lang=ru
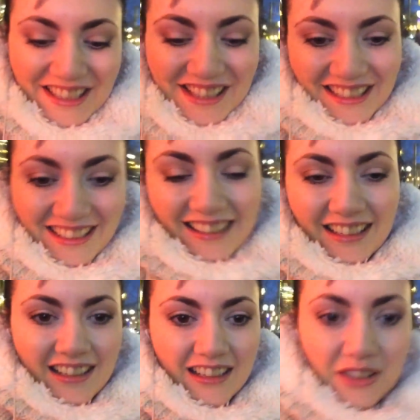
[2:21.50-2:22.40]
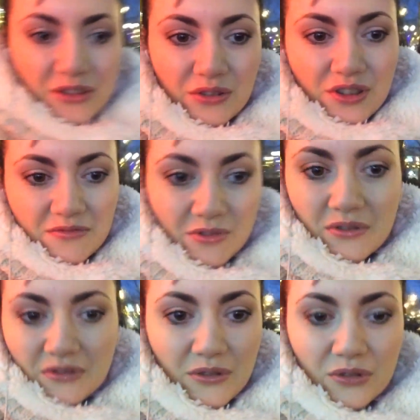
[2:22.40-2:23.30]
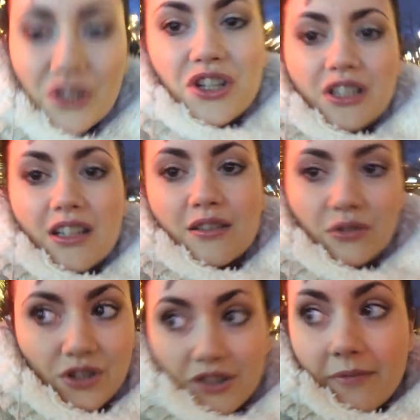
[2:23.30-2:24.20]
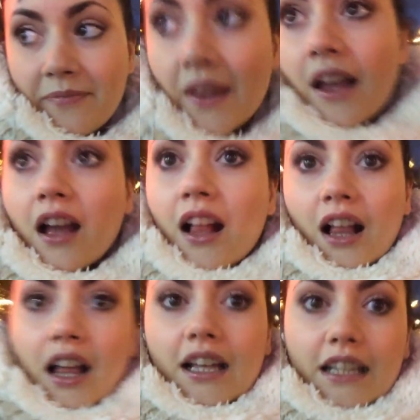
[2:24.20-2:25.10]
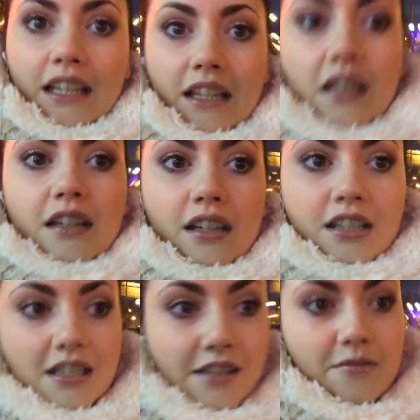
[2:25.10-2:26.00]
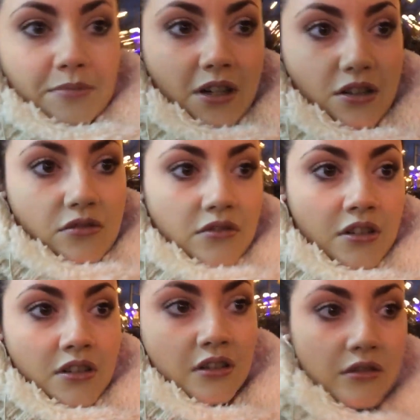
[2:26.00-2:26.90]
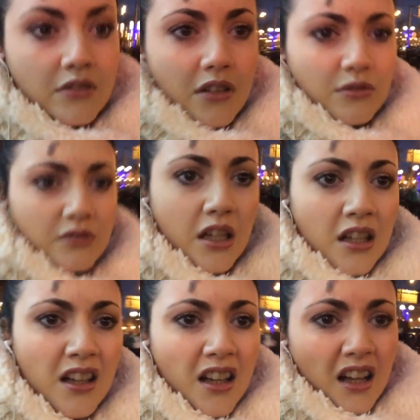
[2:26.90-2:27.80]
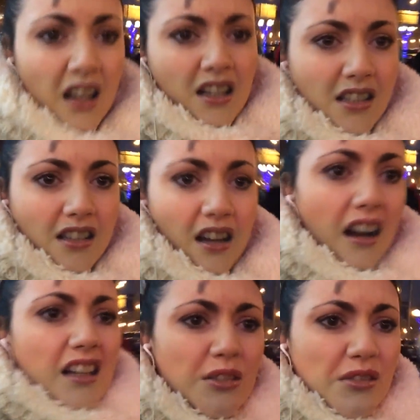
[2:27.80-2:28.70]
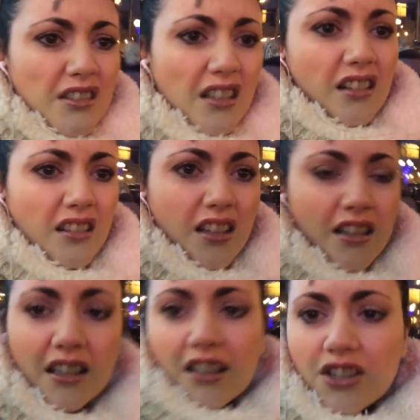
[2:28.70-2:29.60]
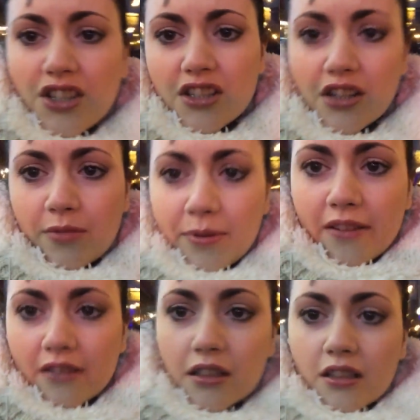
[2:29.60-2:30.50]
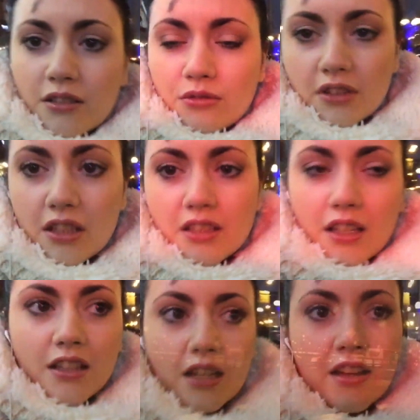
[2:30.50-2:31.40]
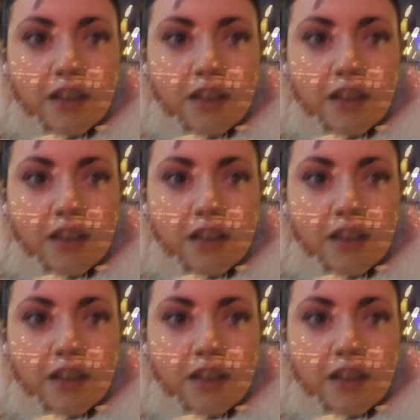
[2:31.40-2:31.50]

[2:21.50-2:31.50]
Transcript: несколько лет точно, вот года четыре точно. И сейчас я вам покажу. Тут какую-то эстакаду сделали. Я даже не знаю, правильно иду или нет